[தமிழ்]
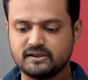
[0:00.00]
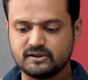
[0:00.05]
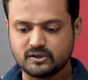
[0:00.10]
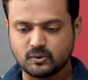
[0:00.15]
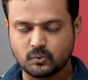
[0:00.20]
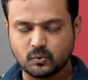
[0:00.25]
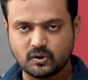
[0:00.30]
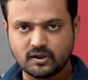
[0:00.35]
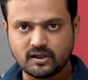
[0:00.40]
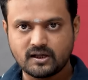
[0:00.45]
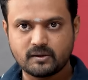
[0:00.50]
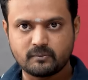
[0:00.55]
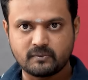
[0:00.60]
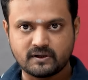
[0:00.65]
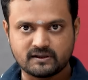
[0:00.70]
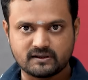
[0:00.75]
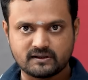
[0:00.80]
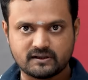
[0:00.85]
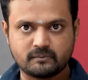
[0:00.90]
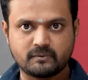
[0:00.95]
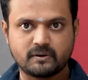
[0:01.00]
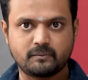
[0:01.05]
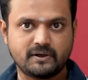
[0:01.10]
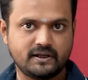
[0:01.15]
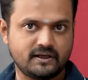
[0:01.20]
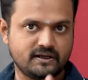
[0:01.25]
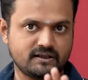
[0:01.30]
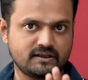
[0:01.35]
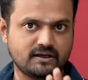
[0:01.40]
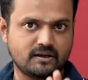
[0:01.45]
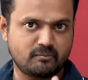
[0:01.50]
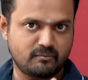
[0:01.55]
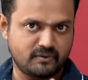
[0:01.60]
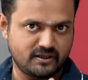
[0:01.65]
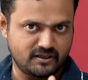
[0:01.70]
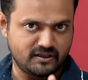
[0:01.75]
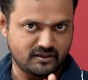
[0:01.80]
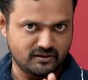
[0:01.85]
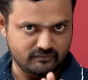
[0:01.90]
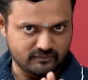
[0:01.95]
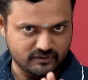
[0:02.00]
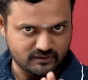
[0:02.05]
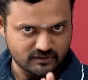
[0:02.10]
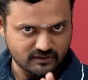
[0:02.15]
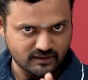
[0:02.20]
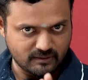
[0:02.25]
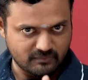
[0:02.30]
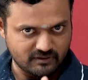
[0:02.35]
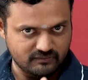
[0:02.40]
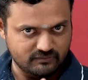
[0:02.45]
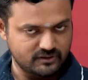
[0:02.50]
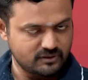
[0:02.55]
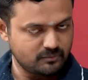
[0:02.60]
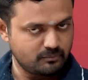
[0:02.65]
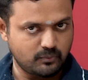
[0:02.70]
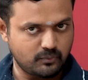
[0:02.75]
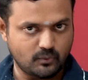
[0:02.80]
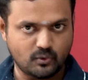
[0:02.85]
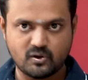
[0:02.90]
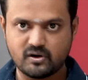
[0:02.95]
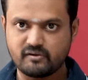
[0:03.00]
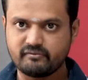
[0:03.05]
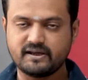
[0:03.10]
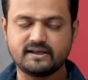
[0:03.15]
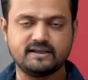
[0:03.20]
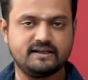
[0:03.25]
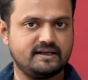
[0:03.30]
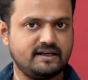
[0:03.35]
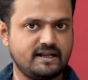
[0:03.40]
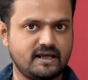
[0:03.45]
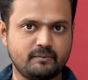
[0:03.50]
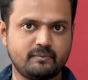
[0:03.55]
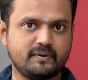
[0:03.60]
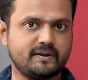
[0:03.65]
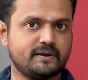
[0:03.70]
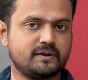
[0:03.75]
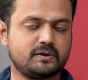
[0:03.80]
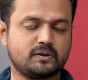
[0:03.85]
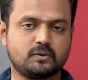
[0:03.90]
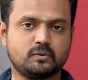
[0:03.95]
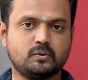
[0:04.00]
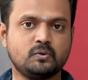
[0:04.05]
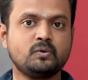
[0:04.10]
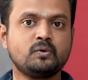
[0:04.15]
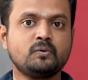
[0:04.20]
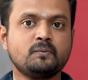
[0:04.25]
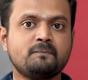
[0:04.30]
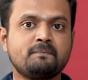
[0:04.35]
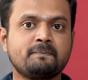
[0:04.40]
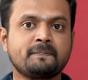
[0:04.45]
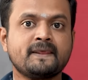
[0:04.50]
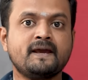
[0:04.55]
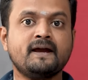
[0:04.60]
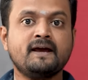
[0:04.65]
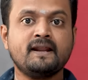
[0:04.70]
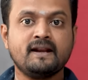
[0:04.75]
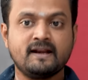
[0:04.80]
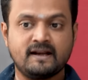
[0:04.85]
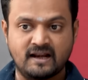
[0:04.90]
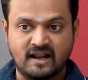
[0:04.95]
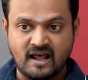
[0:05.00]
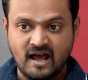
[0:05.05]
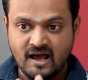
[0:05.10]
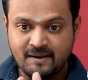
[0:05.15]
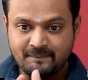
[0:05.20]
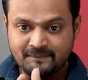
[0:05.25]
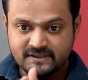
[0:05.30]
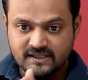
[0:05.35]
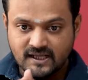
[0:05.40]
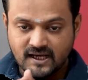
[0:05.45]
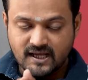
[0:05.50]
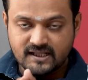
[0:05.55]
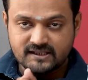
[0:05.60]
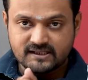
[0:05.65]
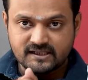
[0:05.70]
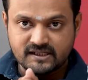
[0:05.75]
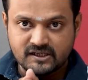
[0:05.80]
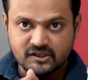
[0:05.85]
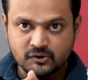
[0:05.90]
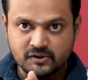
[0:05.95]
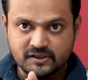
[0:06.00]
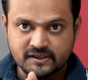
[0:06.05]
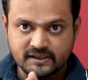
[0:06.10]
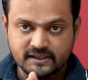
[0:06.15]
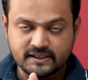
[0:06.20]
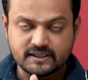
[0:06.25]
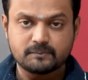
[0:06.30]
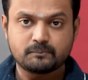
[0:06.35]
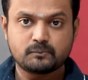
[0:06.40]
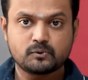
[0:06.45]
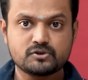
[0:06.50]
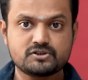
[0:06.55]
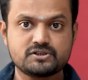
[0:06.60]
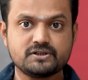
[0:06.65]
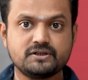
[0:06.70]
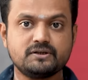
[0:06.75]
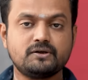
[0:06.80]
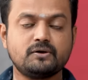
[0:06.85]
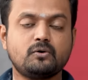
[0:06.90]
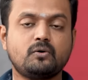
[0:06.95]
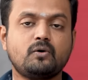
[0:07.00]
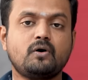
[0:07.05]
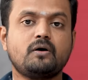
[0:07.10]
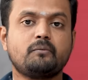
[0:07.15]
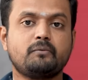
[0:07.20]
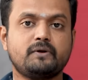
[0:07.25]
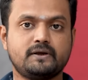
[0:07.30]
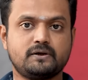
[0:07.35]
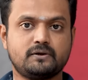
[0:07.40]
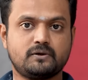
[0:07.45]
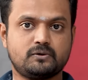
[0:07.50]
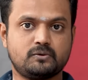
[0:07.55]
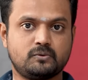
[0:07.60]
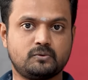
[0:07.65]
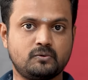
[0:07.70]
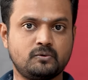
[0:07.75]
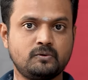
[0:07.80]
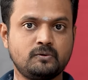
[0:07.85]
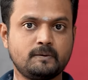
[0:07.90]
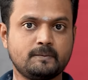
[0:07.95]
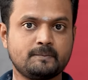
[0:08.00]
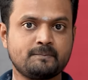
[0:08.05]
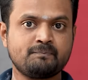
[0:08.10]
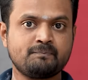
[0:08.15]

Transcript: இந்த உலக பந்தம் அப்படிங்கிறத நம்ம இன்னும் விட்டு நம்மளை விட்டு போகவே இல்லை அப்படிங்கிறதும் நாம் தான் அதை இன்னும் இறுக்கி பிடிச்சிக்கிட்டு இருக்கோம் அப்படிங்கிறதும்